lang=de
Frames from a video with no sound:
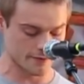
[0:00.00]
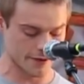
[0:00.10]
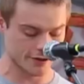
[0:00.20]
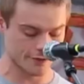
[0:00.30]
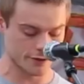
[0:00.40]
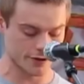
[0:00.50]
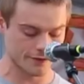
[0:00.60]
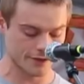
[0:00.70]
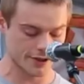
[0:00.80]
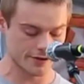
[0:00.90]
welche für den
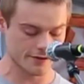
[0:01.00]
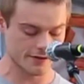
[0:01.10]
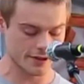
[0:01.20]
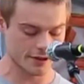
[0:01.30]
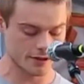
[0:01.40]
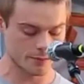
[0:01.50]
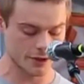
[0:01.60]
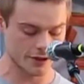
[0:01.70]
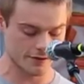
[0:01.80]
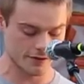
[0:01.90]
Frieden singen,
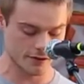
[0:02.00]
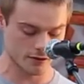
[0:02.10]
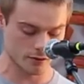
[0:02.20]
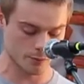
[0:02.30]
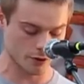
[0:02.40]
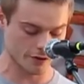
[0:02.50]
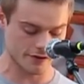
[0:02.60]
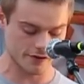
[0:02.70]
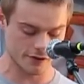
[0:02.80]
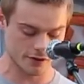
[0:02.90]
meditieren und
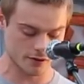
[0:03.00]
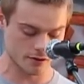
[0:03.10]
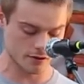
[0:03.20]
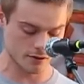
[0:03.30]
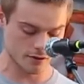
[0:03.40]
protestieren.